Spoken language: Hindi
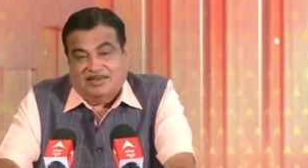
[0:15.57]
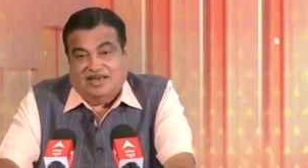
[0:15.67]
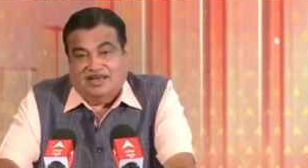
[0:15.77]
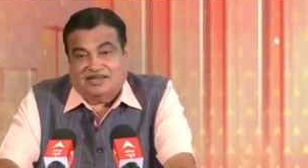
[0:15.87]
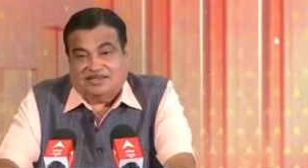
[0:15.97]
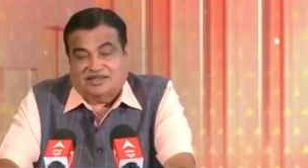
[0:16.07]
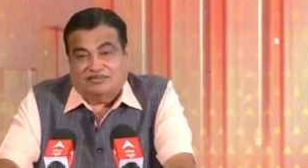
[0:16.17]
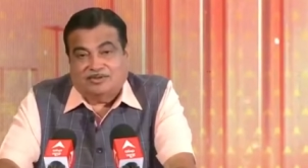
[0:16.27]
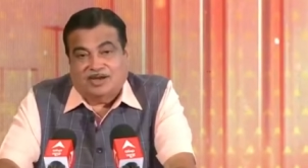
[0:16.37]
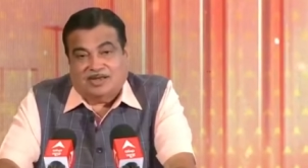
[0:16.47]
ये
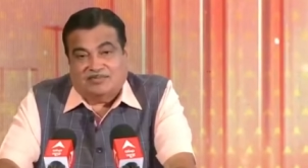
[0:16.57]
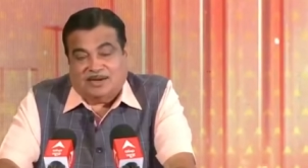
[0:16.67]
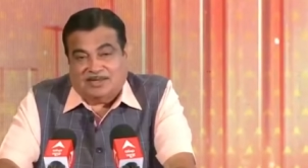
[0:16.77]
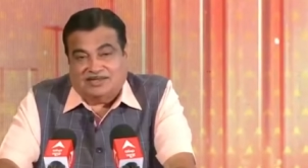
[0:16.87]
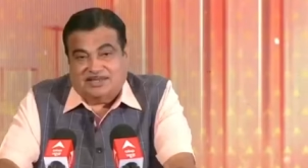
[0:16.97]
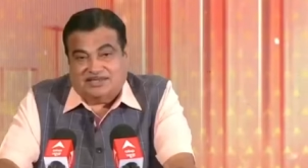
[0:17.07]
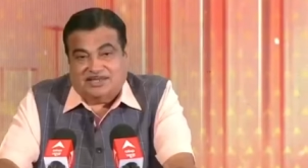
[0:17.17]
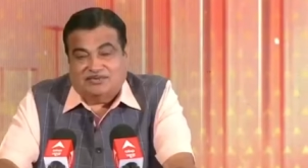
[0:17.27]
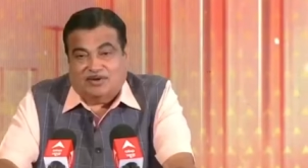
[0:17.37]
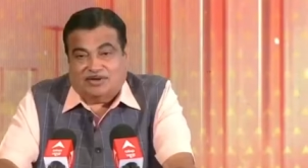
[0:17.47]
समुद्र के पानी से
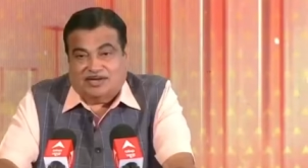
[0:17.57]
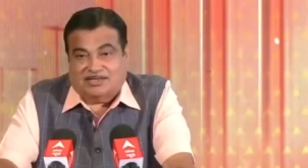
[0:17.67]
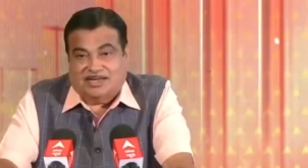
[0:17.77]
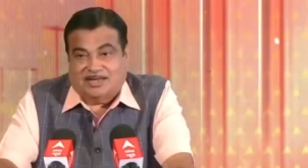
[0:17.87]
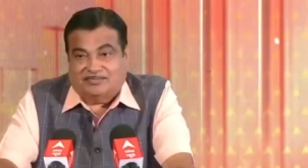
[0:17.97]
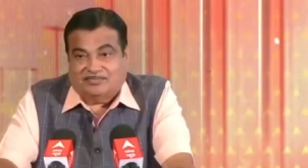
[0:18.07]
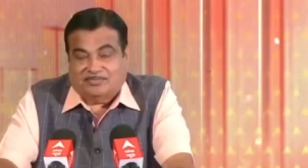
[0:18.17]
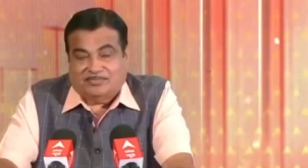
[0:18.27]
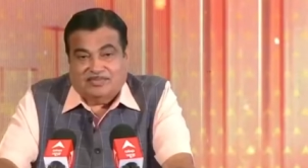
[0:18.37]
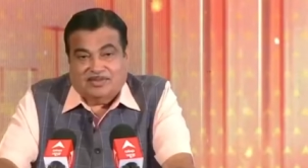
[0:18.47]
सी वाटर से
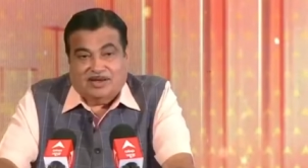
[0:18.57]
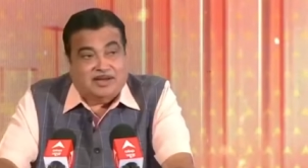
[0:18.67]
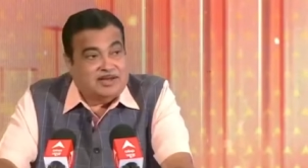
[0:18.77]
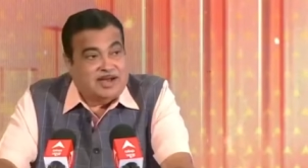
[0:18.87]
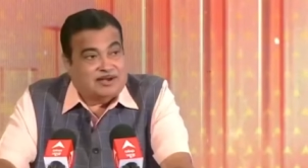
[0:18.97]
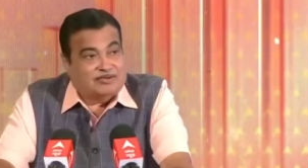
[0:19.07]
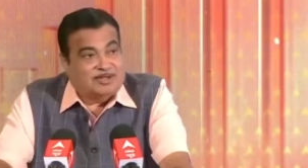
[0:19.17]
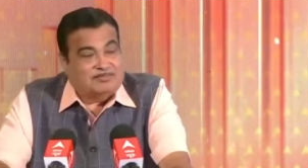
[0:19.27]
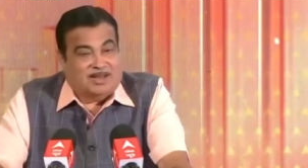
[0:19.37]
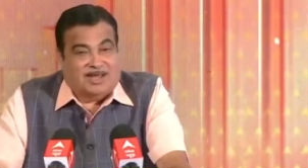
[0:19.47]
ग्रीन
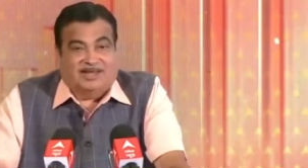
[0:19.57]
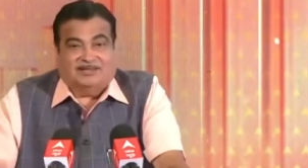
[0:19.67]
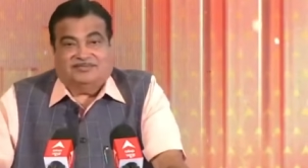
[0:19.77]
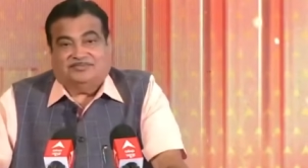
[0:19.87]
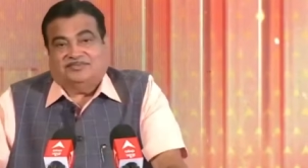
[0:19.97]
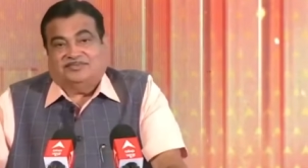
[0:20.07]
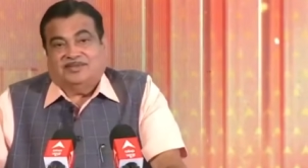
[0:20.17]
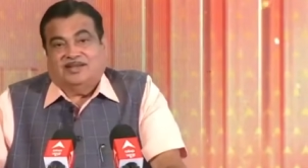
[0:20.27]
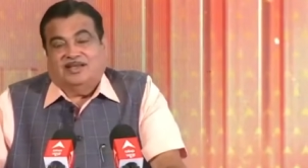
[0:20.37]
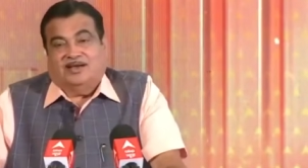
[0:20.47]
हाइड्रोजन बनाया
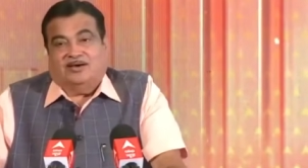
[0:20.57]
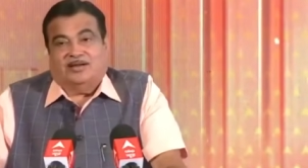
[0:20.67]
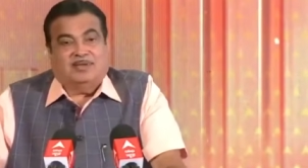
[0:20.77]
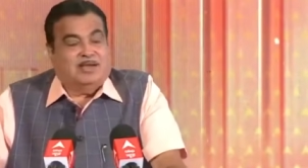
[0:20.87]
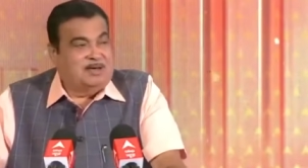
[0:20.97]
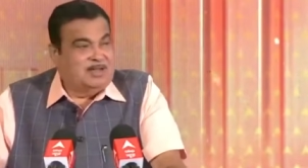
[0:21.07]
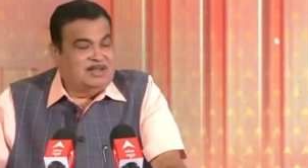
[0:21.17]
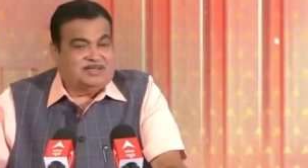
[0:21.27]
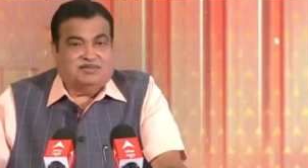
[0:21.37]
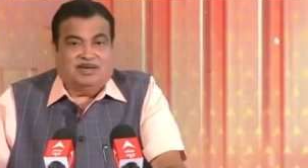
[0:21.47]
और अभी
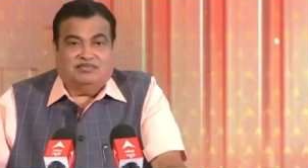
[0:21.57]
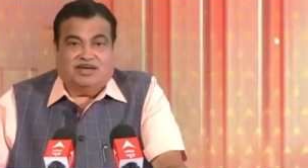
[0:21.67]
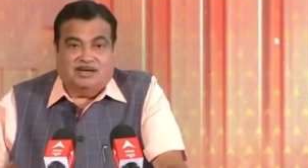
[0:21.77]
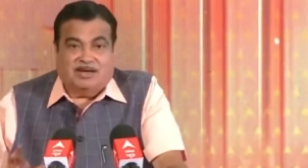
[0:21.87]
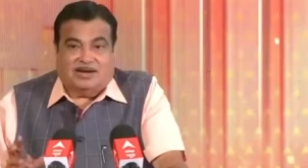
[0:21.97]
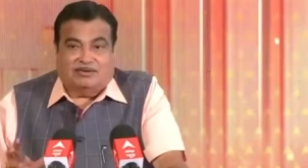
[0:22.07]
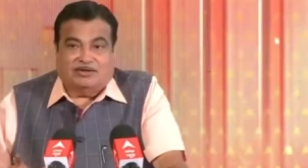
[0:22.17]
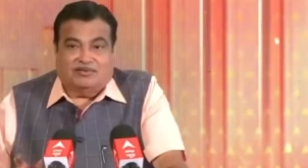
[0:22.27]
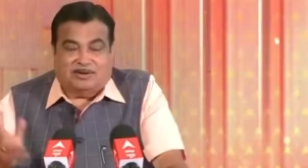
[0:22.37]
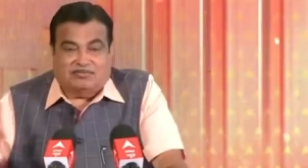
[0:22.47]
हमारे इसमें हम ग्रीन
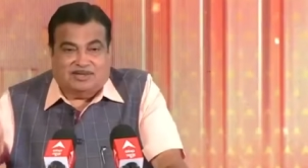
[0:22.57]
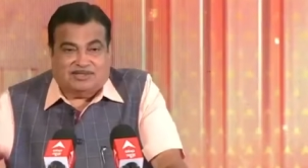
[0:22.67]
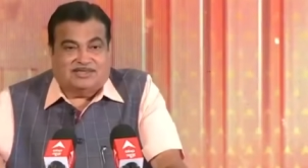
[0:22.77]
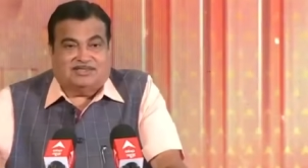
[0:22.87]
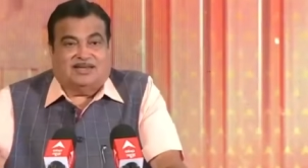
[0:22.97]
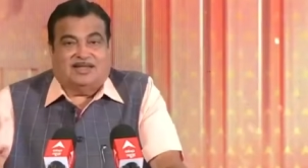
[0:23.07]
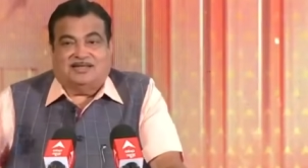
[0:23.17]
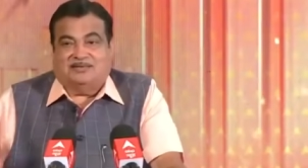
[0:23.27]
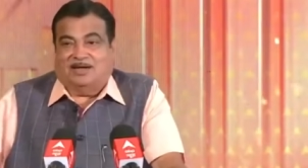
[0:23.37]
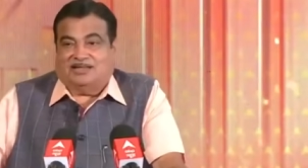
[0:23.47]
हाइड्रोजन पर बसेस चलाने
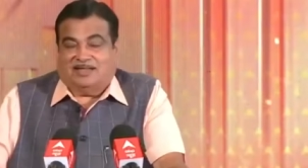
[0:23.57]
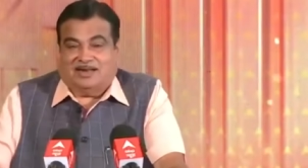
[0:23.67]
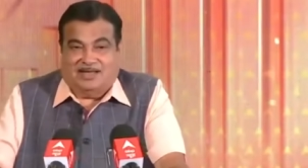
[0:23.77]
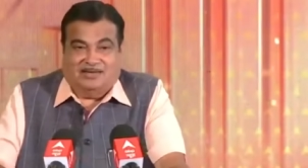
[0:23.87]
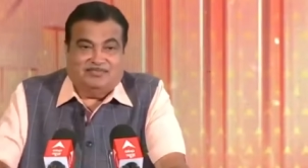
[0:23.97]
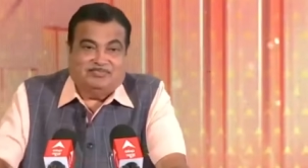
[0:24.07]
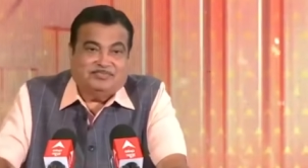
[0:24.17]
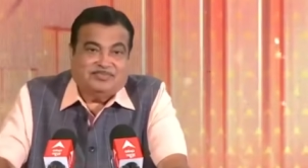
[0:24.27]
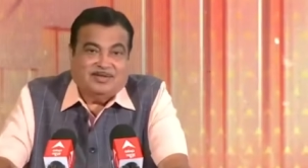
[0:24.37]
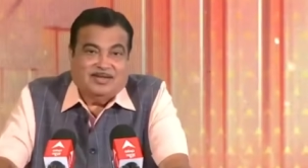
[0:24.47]
की बात कर रहे हैं
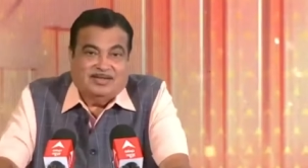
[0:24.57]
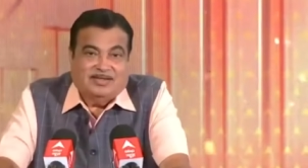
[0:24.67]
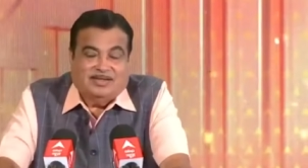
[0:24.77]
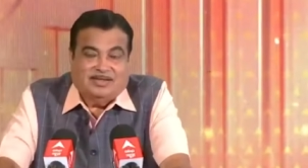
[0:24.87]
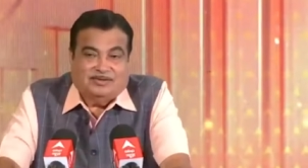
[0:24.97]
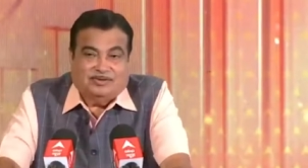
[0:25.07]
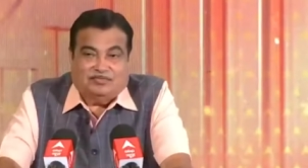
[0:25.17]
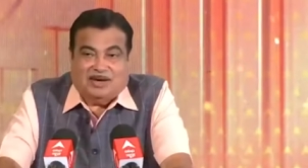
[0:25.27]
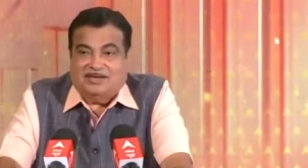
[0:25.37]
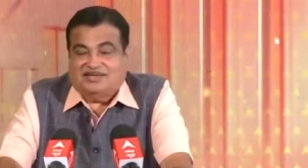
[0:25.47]
जो
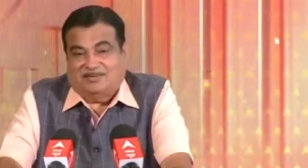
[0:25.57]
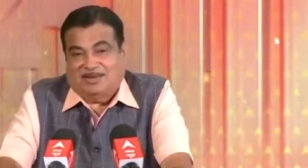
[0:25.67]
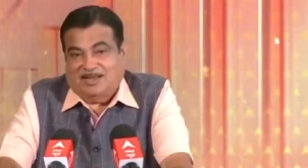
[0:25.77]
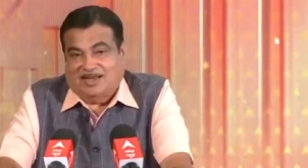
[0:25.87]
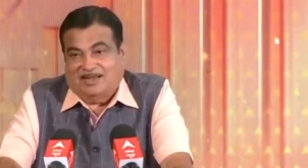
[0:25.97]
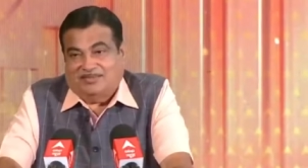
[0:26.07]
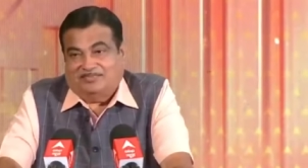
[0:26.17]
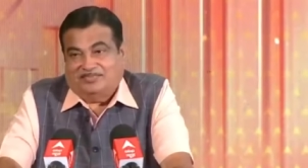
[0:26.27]
पानी से बनेगा